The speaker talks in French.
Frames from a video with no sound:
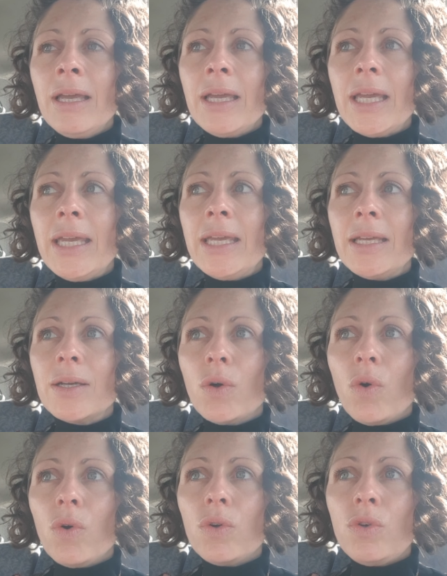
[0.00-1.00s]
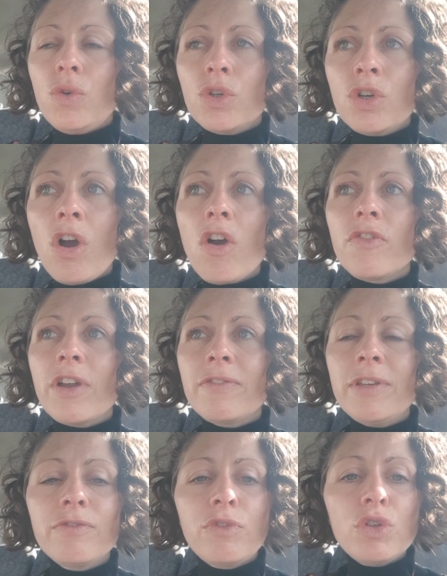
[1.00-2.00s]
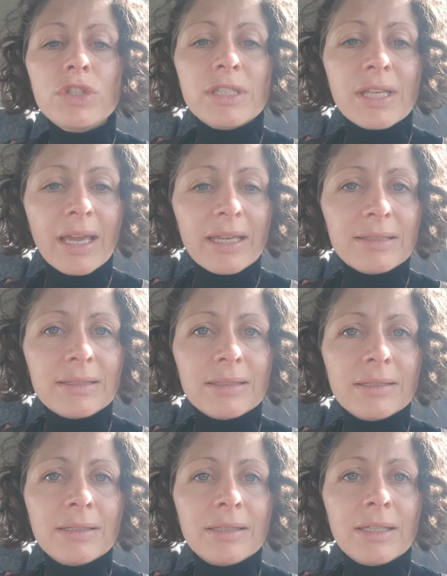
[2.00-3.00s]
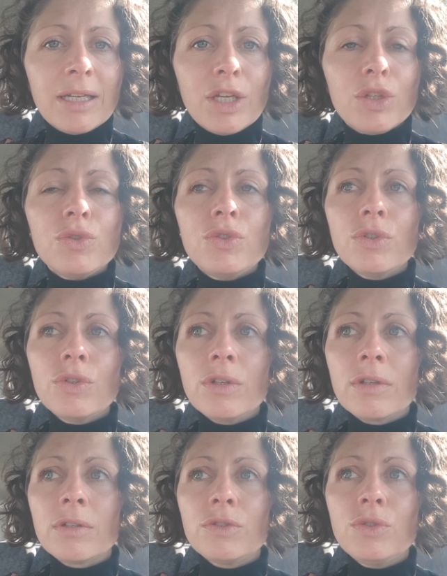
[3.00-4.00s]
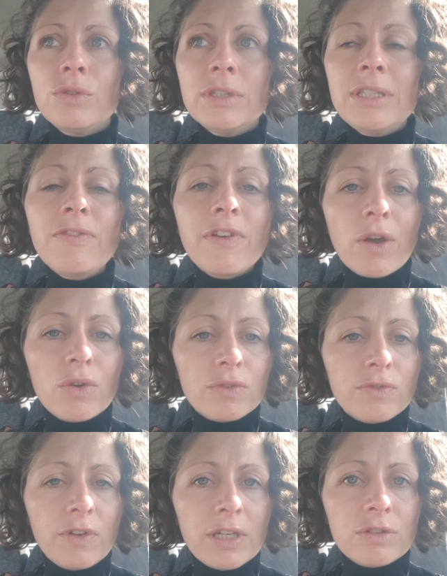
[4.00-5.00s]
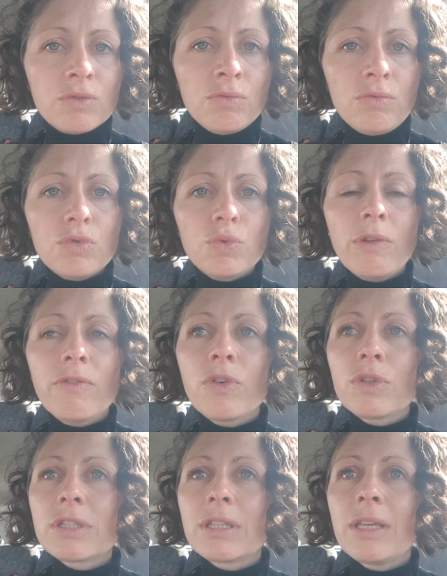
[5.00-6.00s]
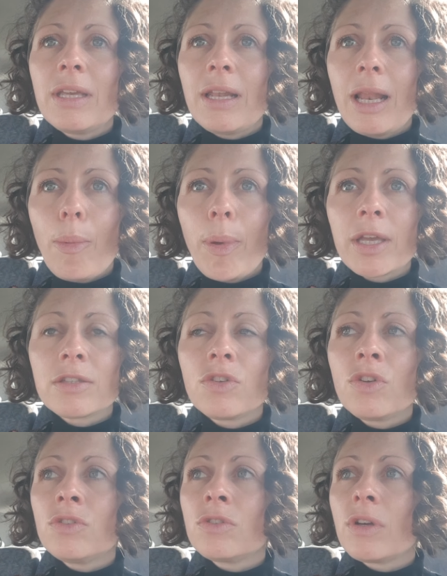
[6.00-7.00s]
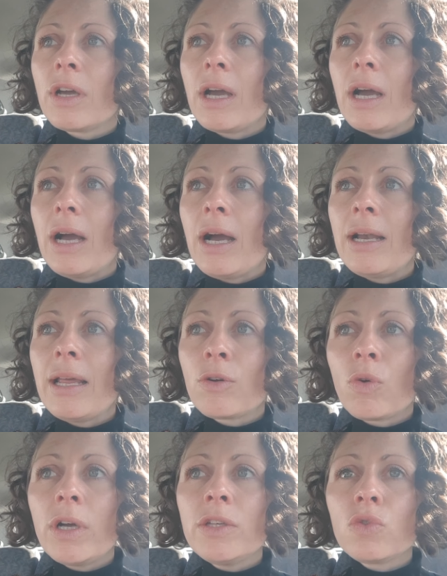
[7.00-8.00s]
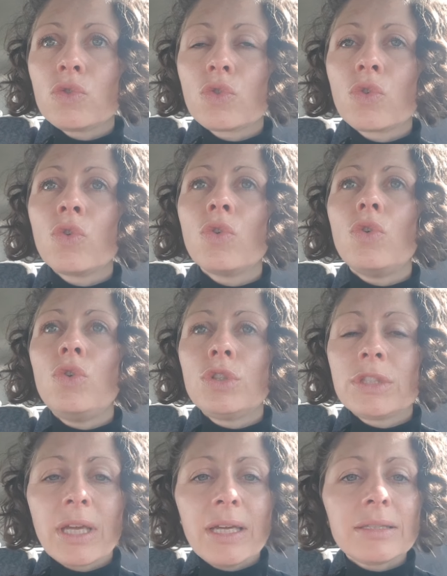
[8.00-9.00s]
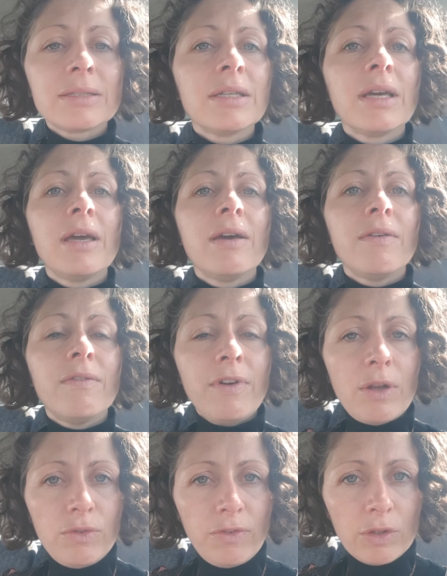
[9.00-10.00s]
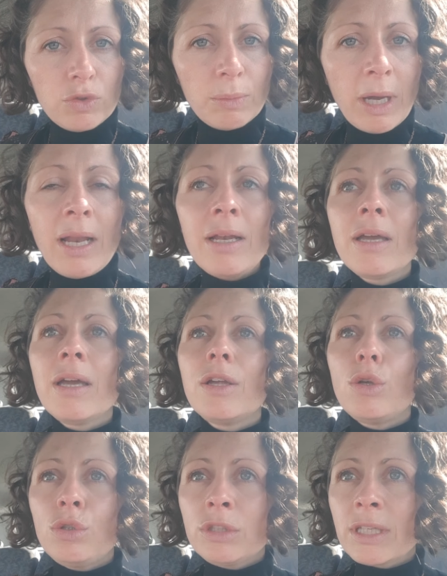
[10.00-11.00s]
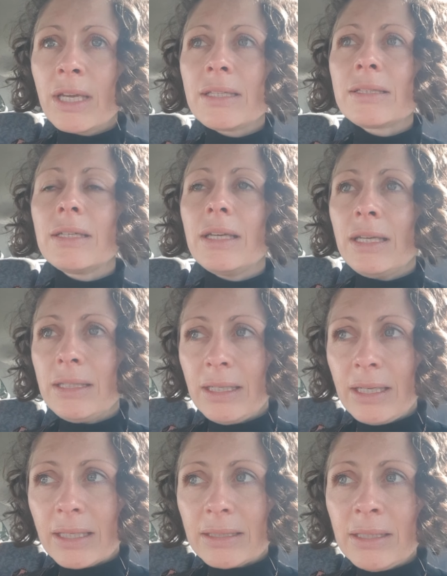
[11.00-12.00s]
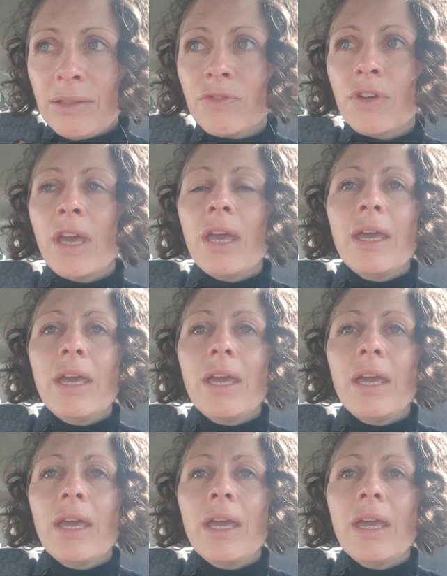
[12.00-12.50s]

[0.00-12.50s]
Et le corps va vivre le stress euh, d'une différente façon, suivant si la personne a la croyance que le stress va lui faire du mal. Le stress est négatif.